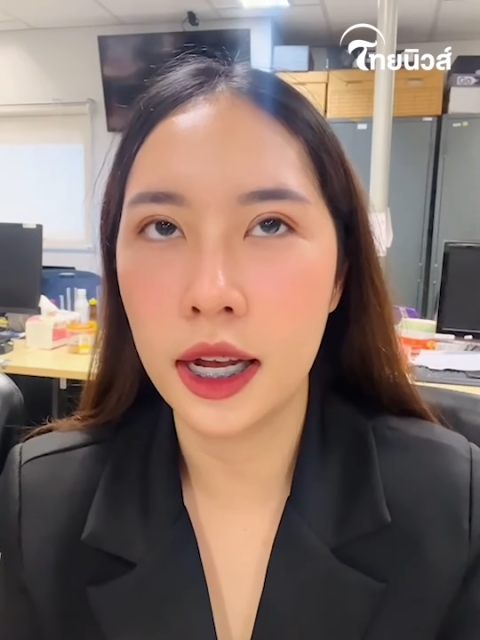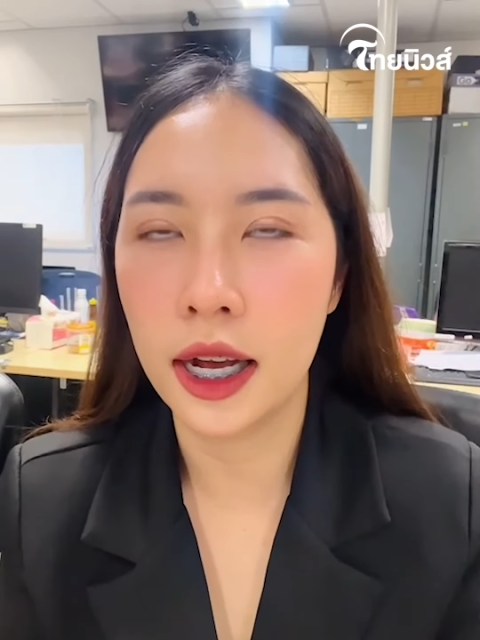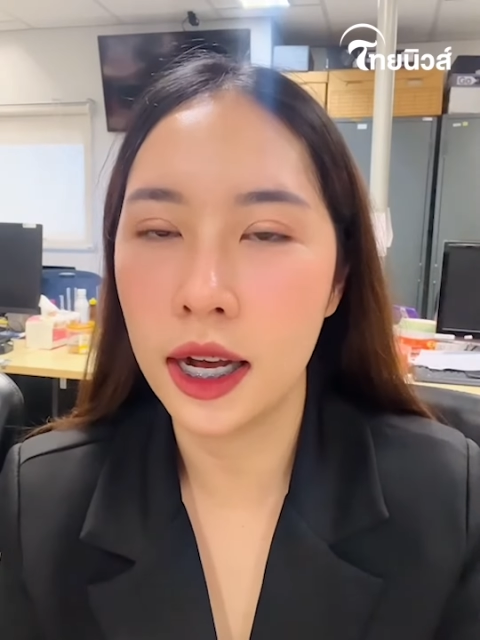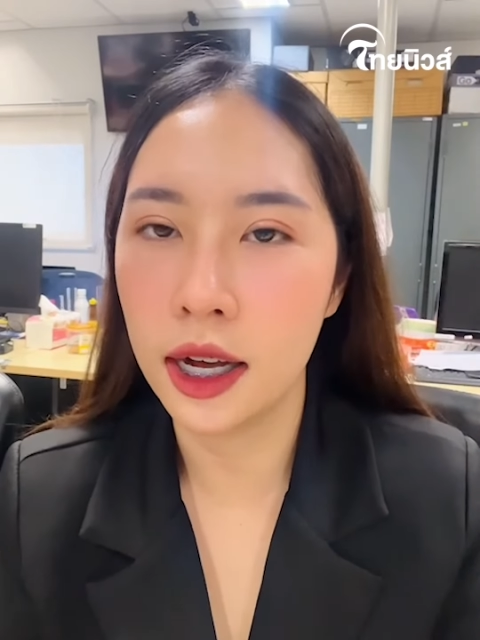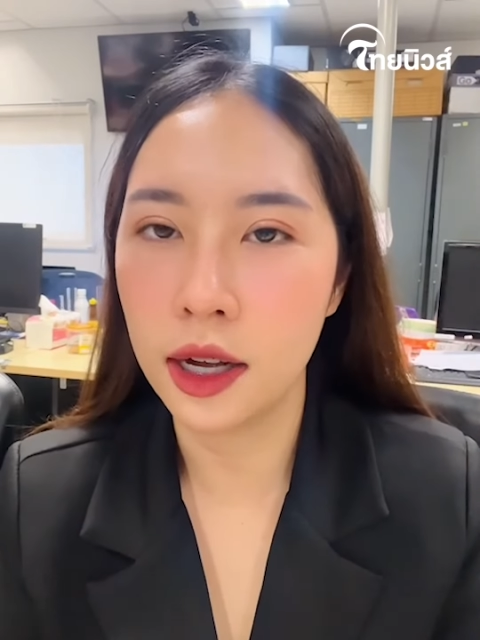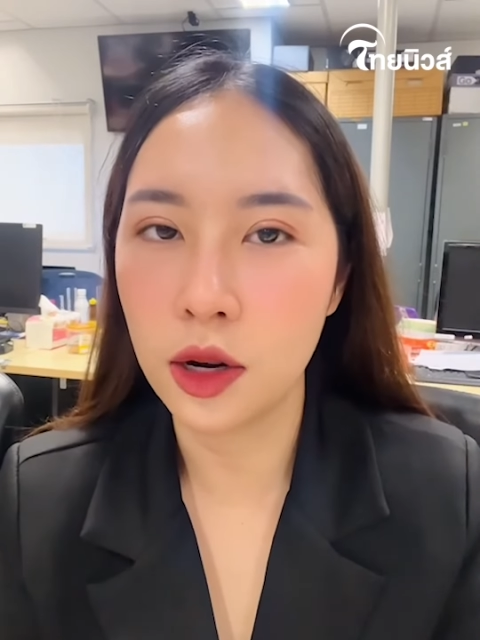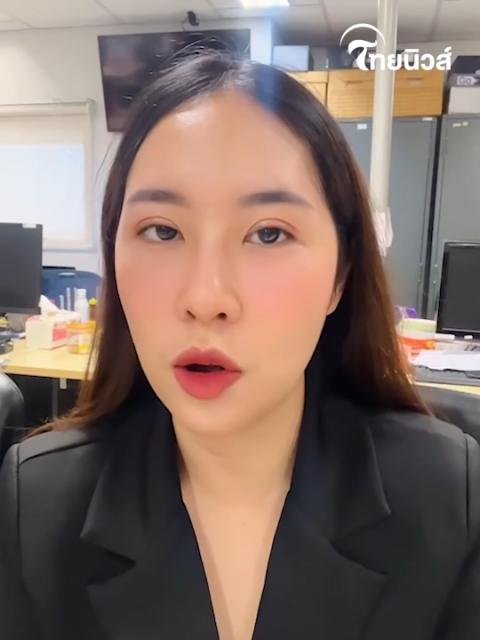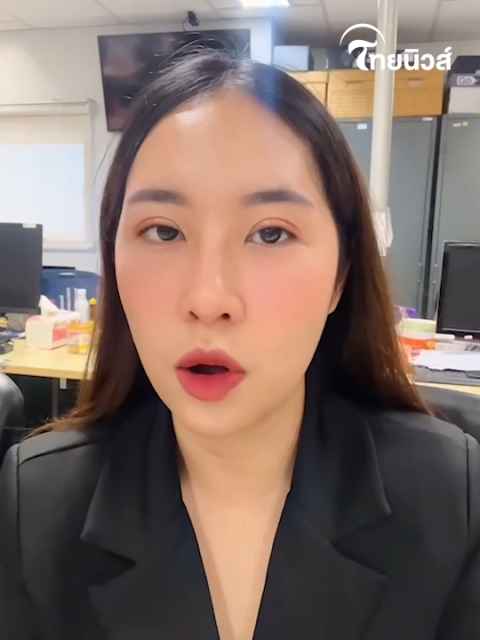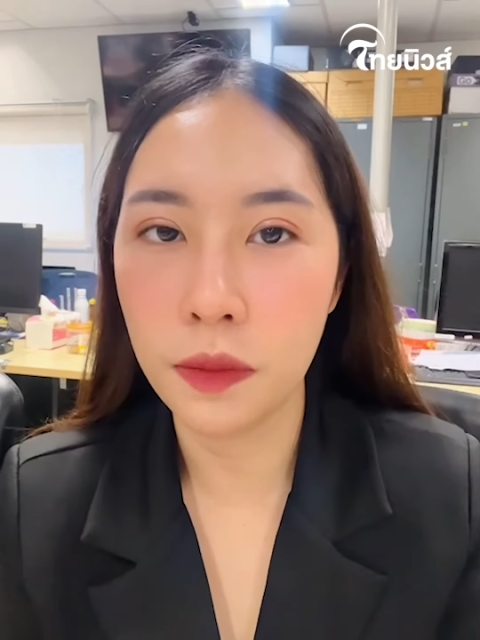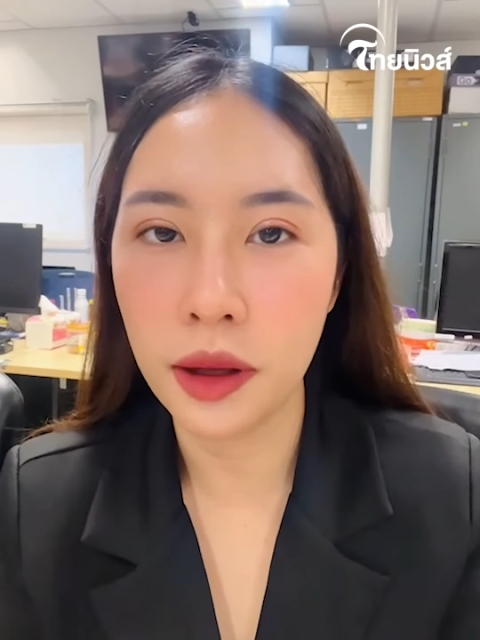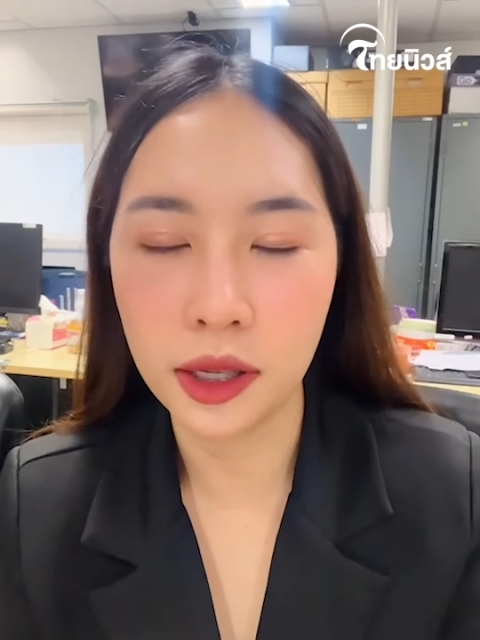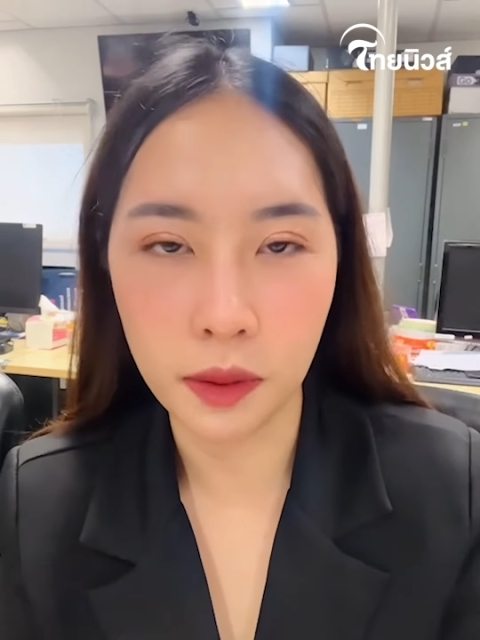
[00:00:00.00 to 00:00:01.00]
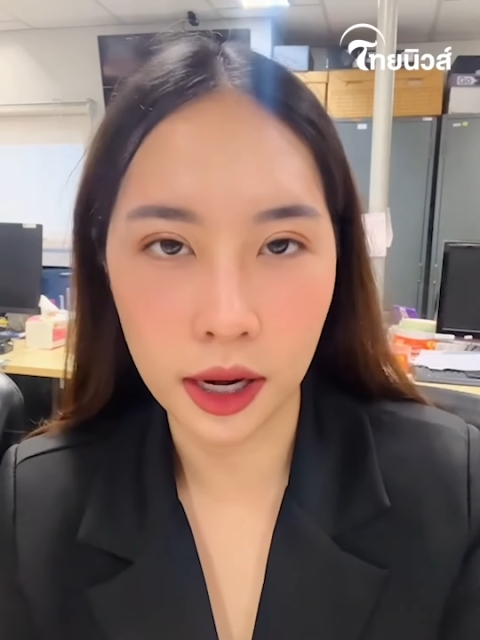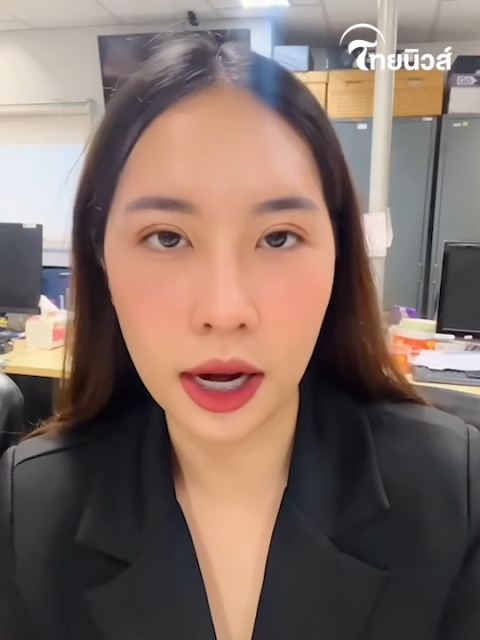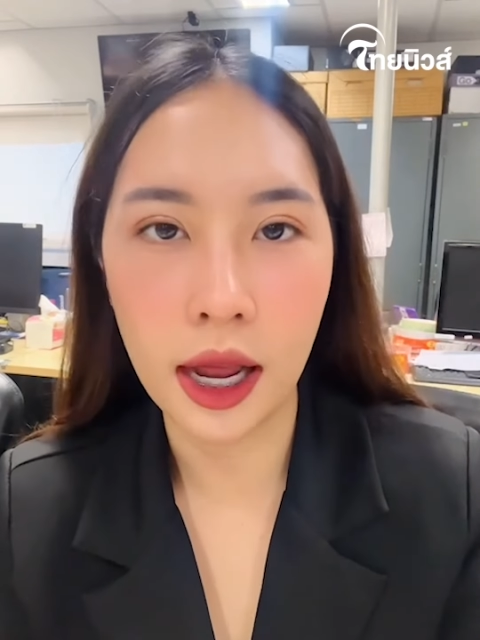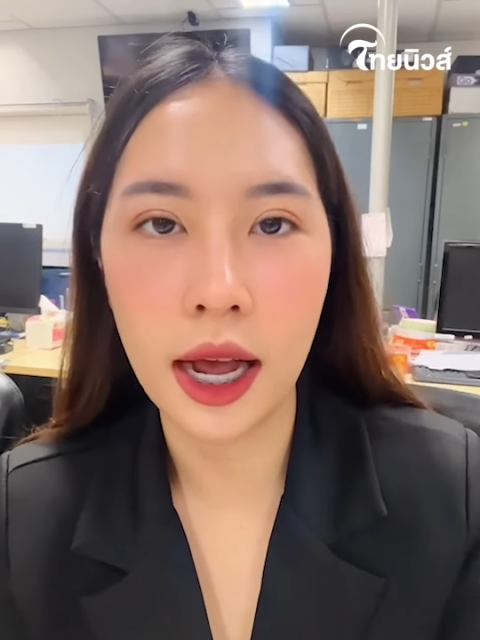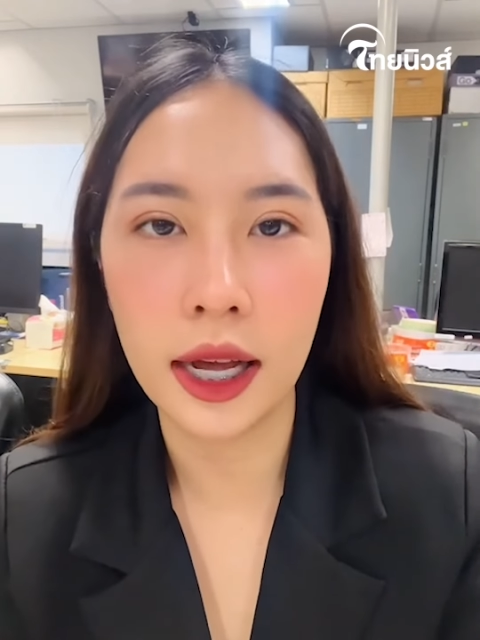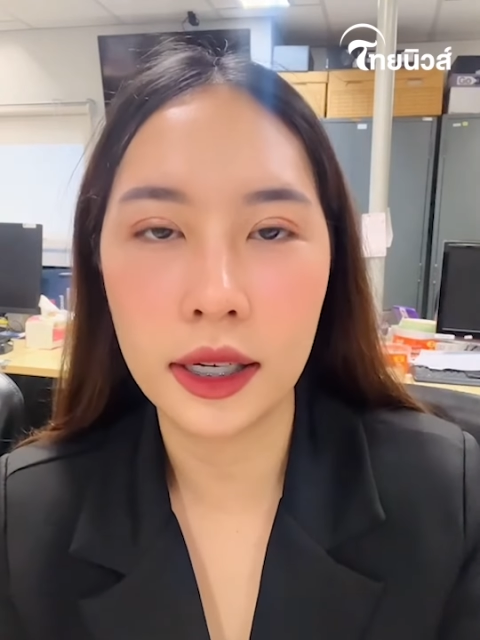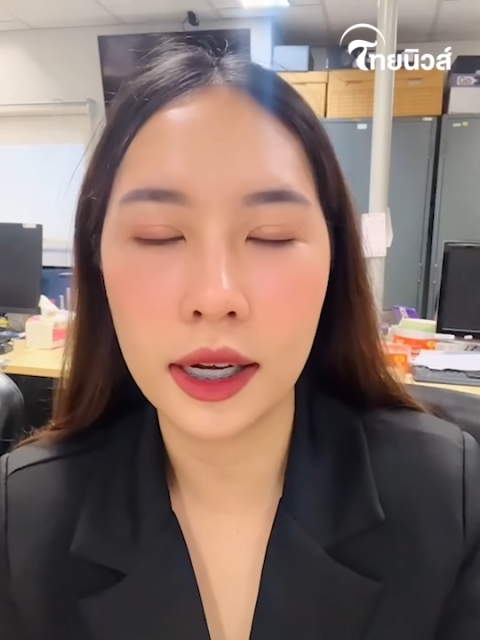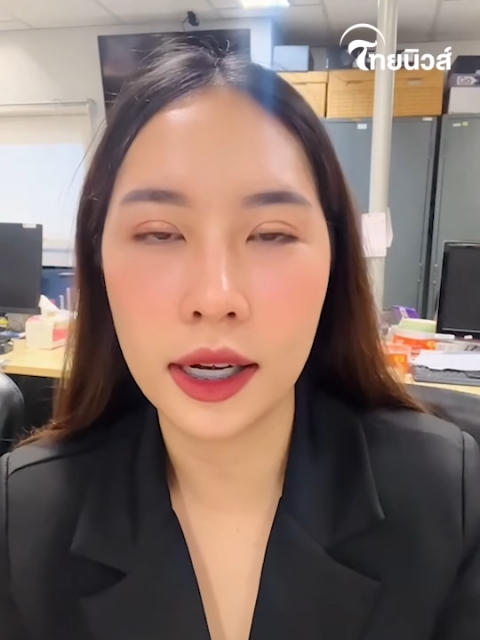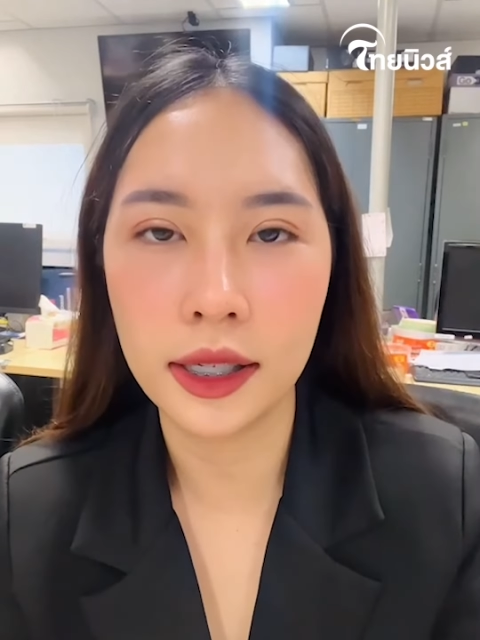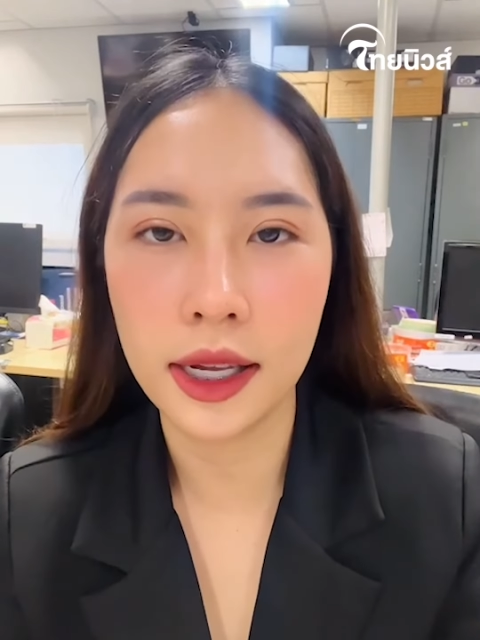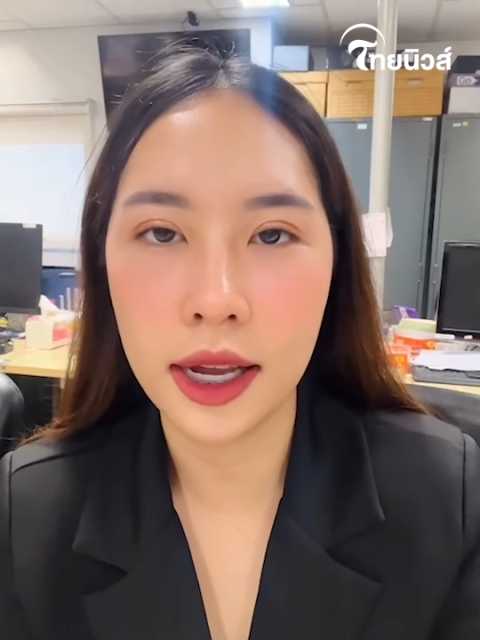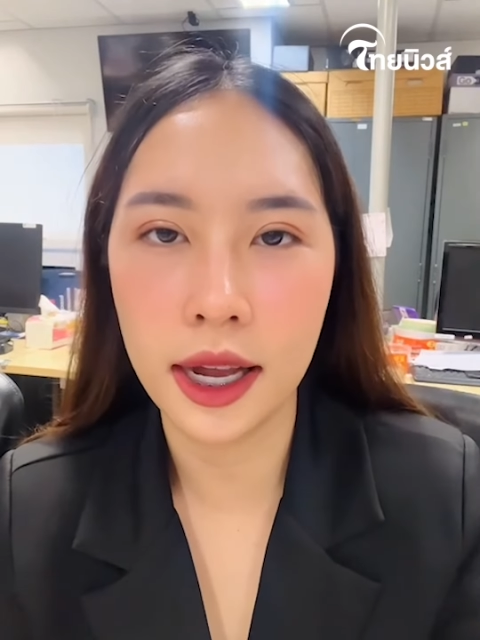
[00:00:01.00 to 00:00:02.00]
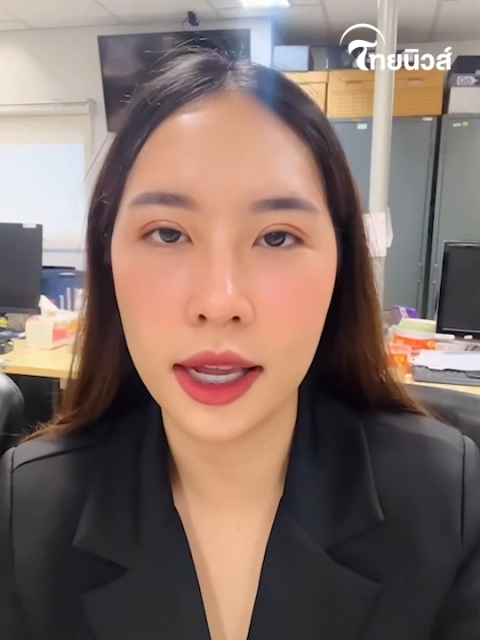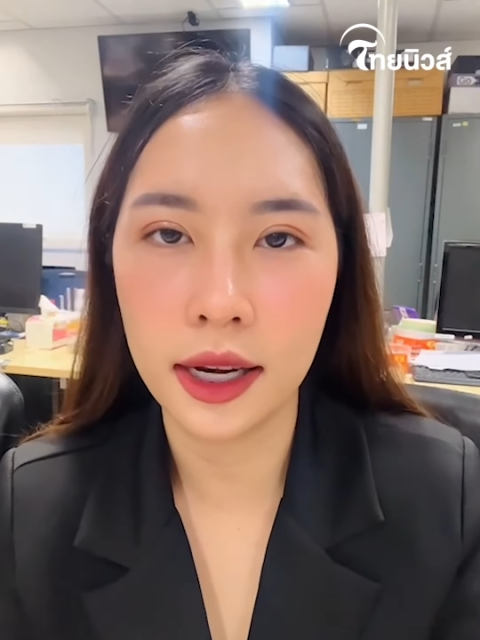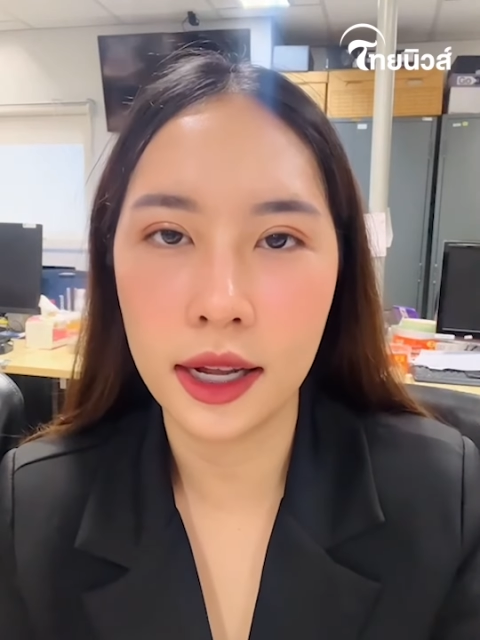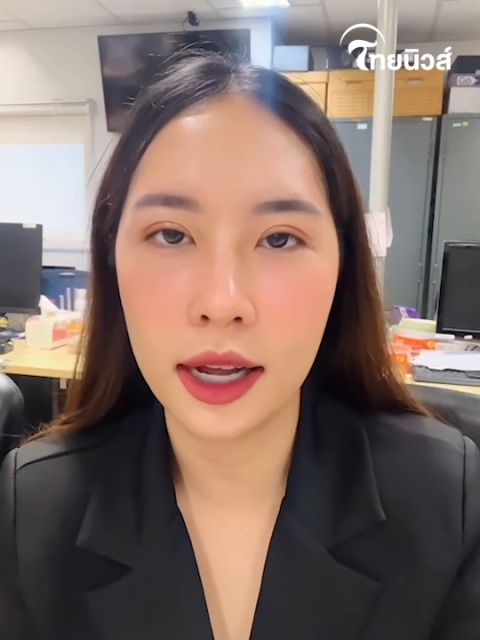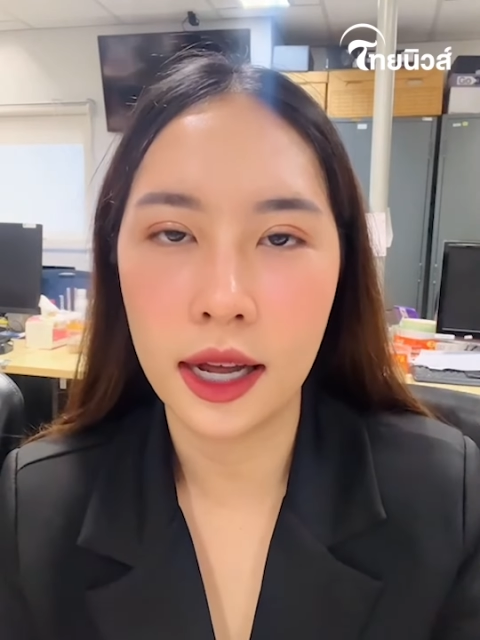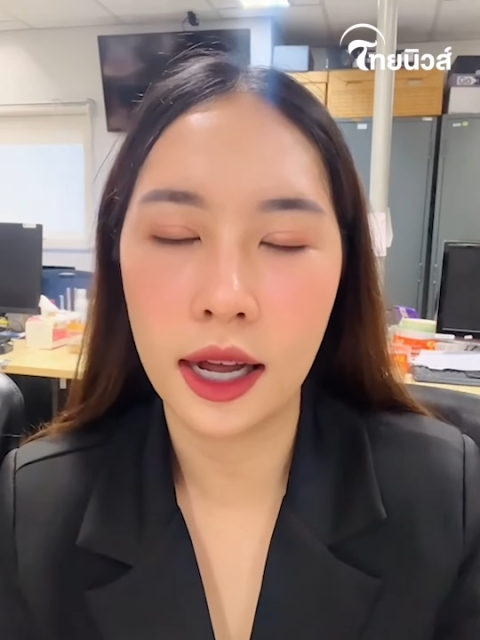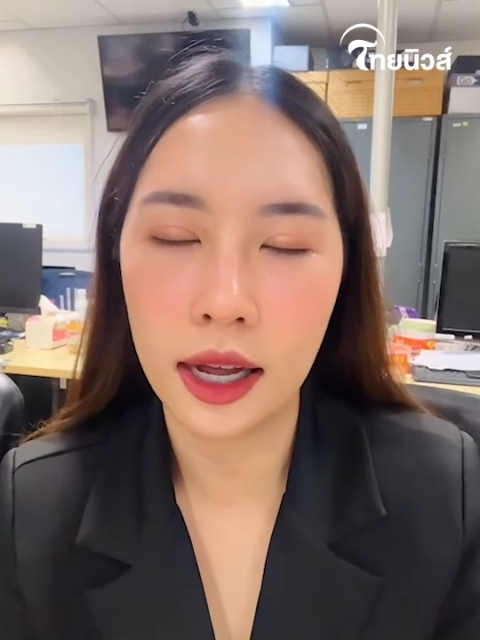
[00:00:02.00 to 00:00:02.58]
ห้าร้อยแปดสิบเอ็ดล้านนะคะ เจ เค เอ็น เนี่ย